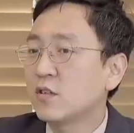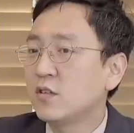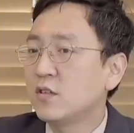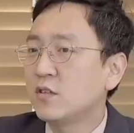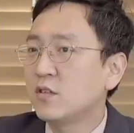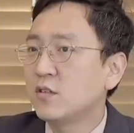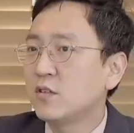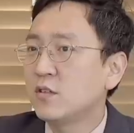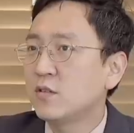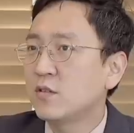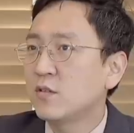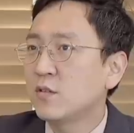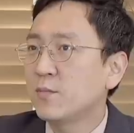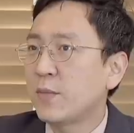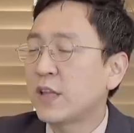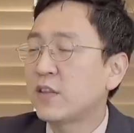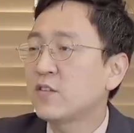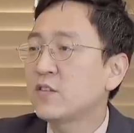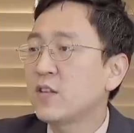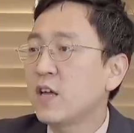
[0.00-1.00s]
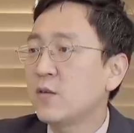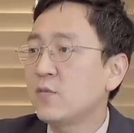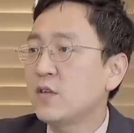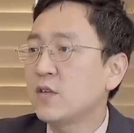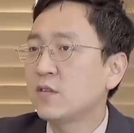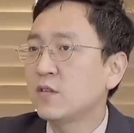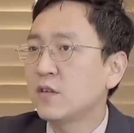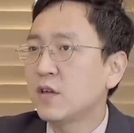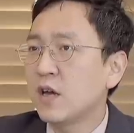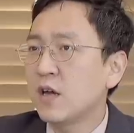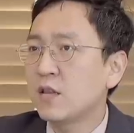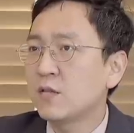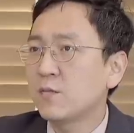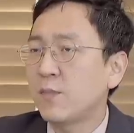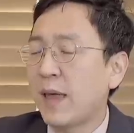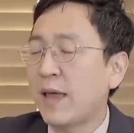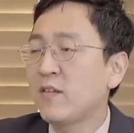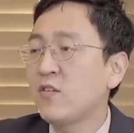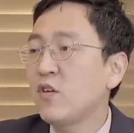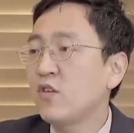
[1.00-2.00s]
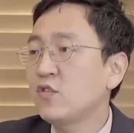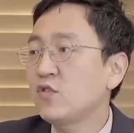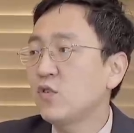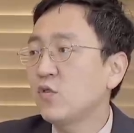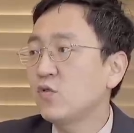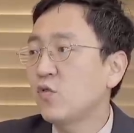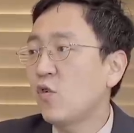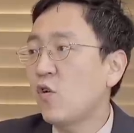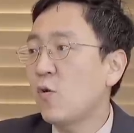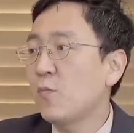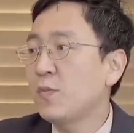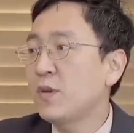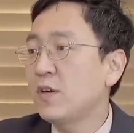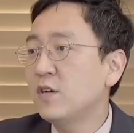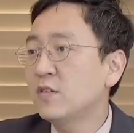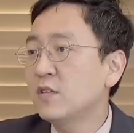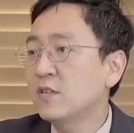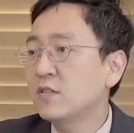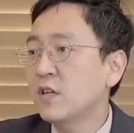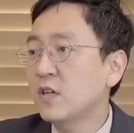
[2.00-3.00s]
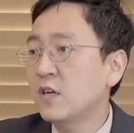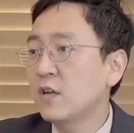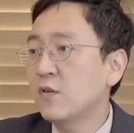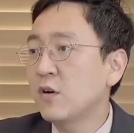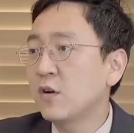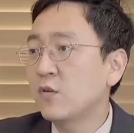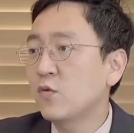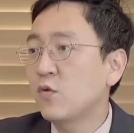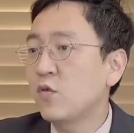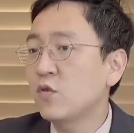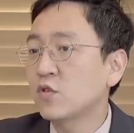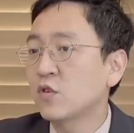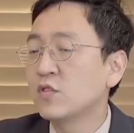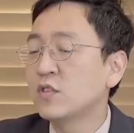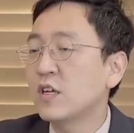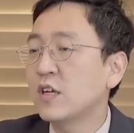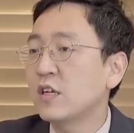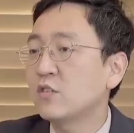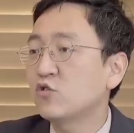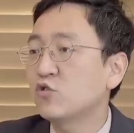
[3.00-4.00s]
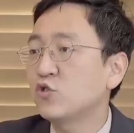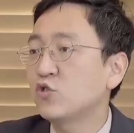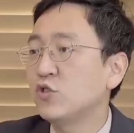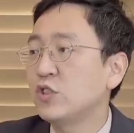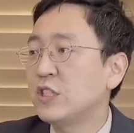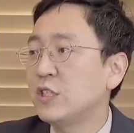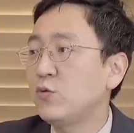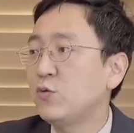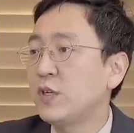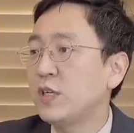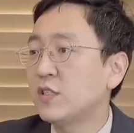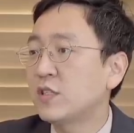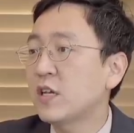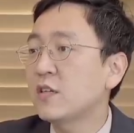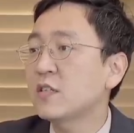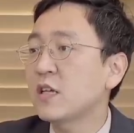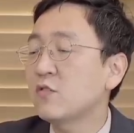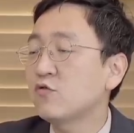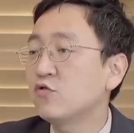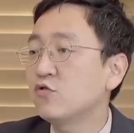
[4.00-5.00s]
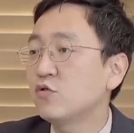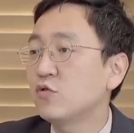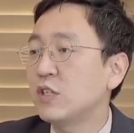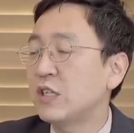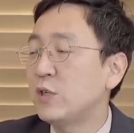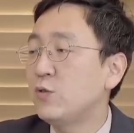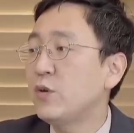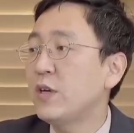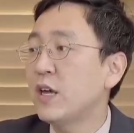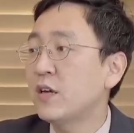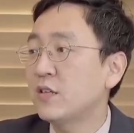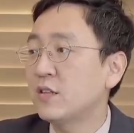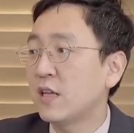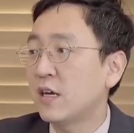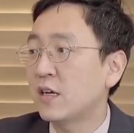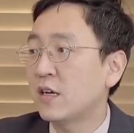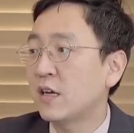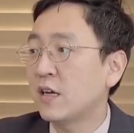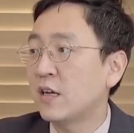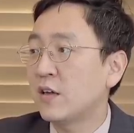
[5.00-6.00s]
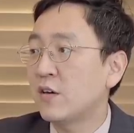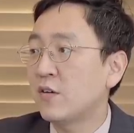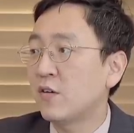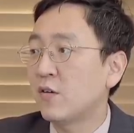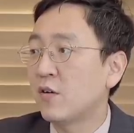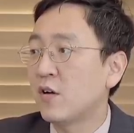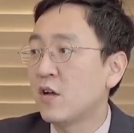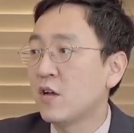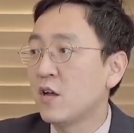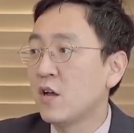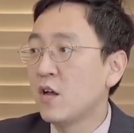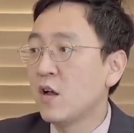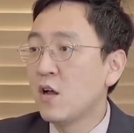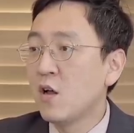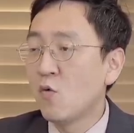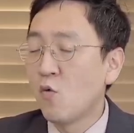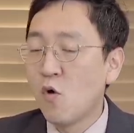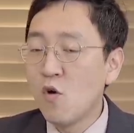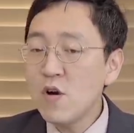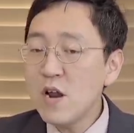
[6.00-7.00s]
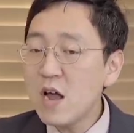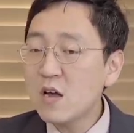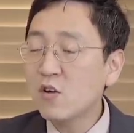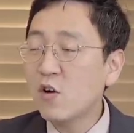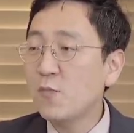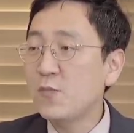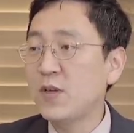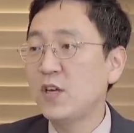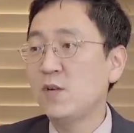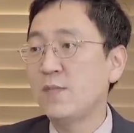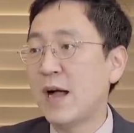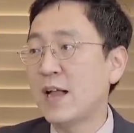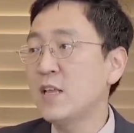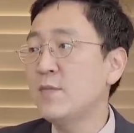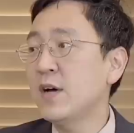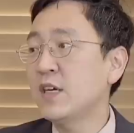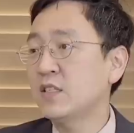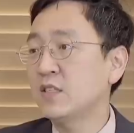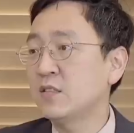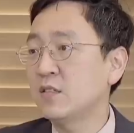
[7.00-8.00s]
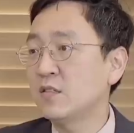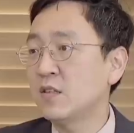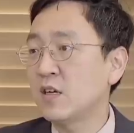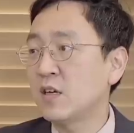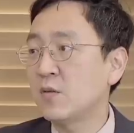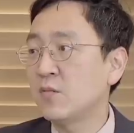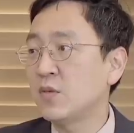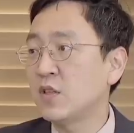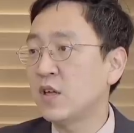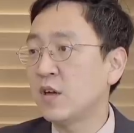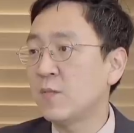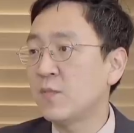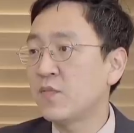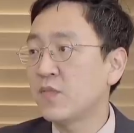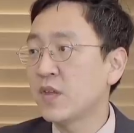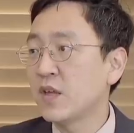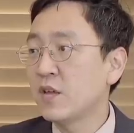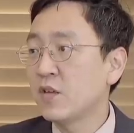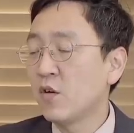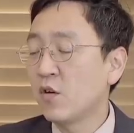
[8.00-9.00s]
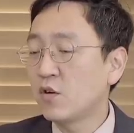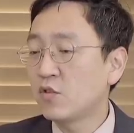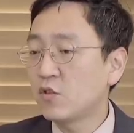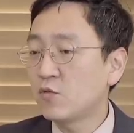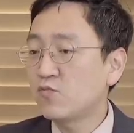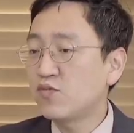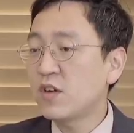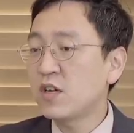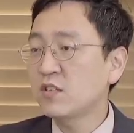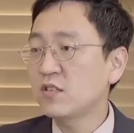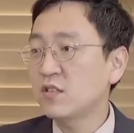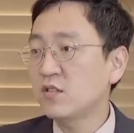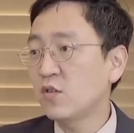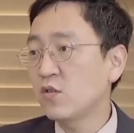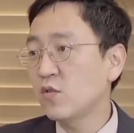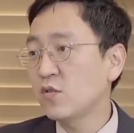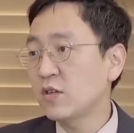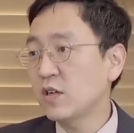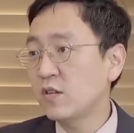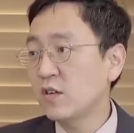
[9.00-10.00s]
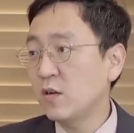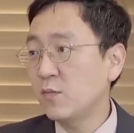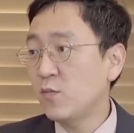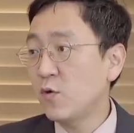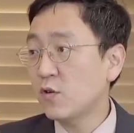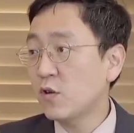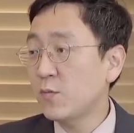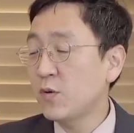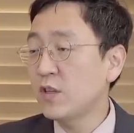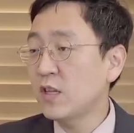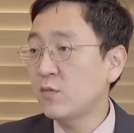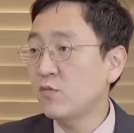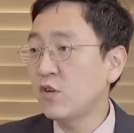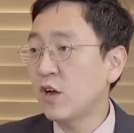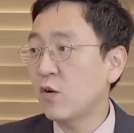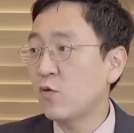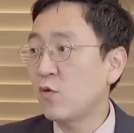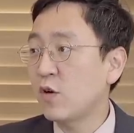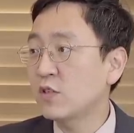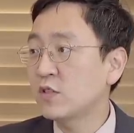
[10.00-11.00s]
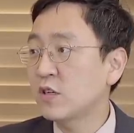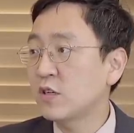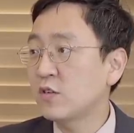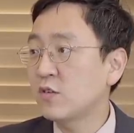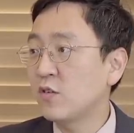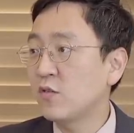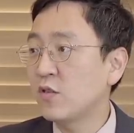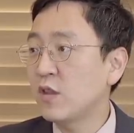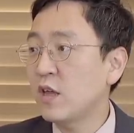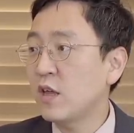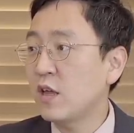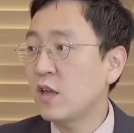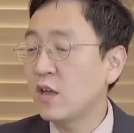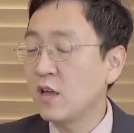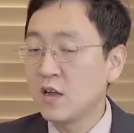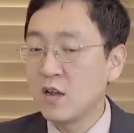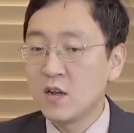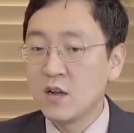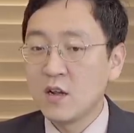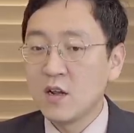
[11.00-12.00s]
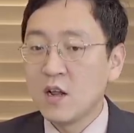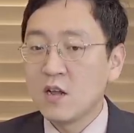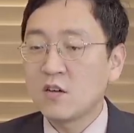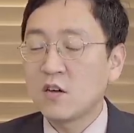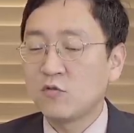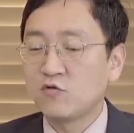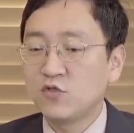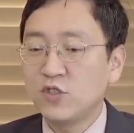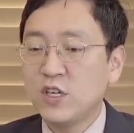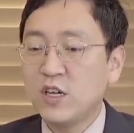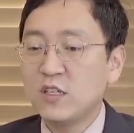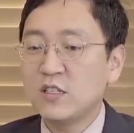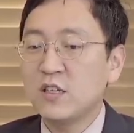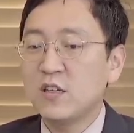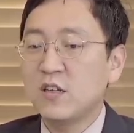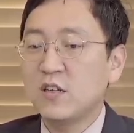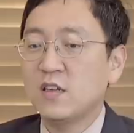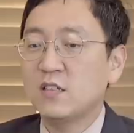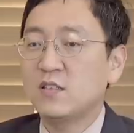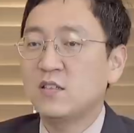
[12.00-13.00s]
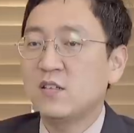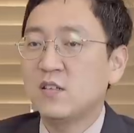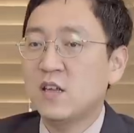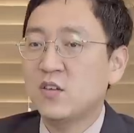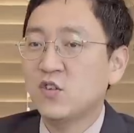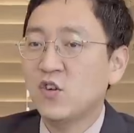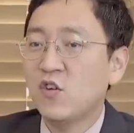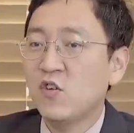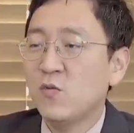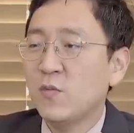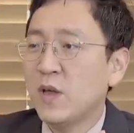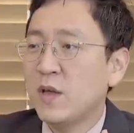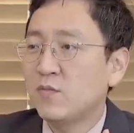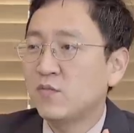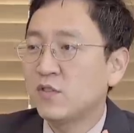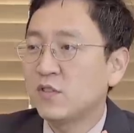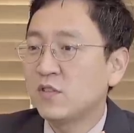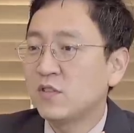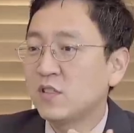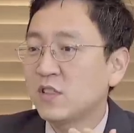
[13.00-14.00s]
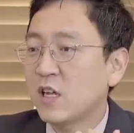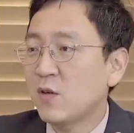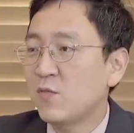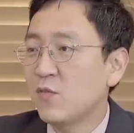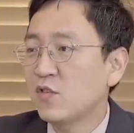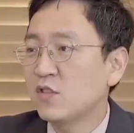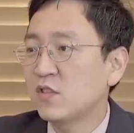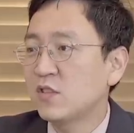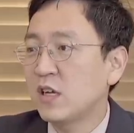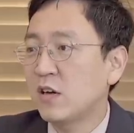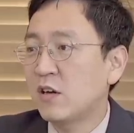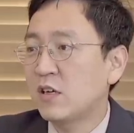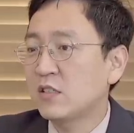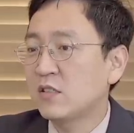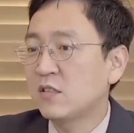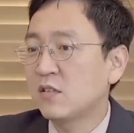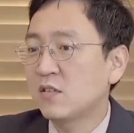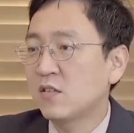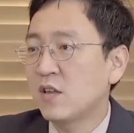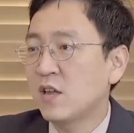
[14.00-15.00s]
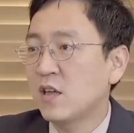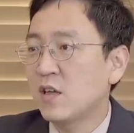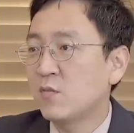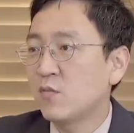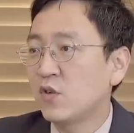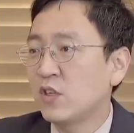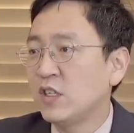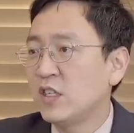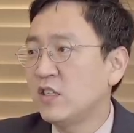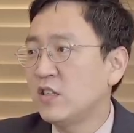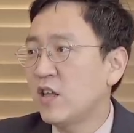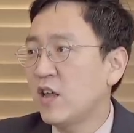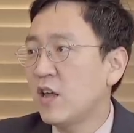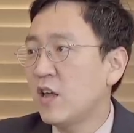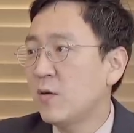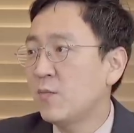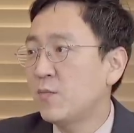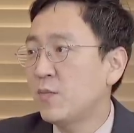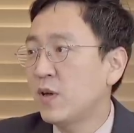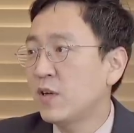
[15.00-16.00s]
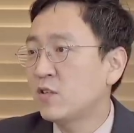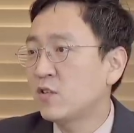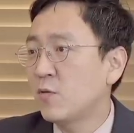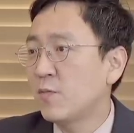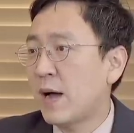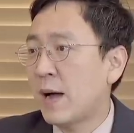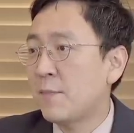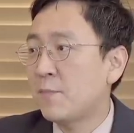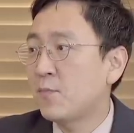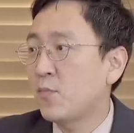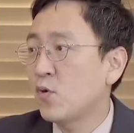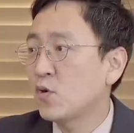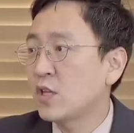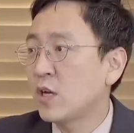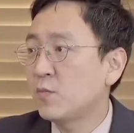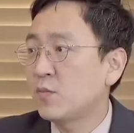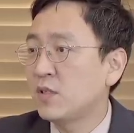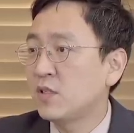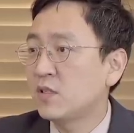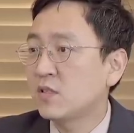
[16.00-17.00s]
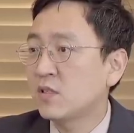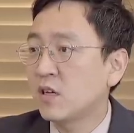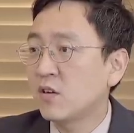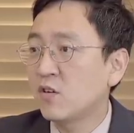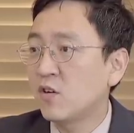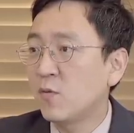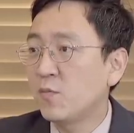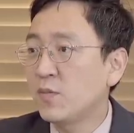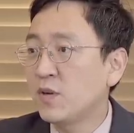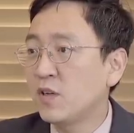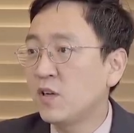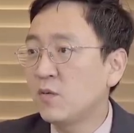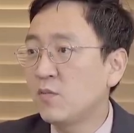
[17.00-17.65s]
그 베트남은 한 100년 정도 커피를 생산해 왔고 전 세계 수출 2위, 생산국을 그렇죠. 2위하는 나라예요. 네. 어. 워낙 커피를 많이 마시는 나라입니다. 네. 여기도 프랑스 선교사들이 커피나무 갖고 와서 하는 건데, 네. 그러니까 우리가 생각했을 때 처음에 무슨 스타벅스 나왔을 때 뭐 이대 앞에서 밥보다 비싼 커피를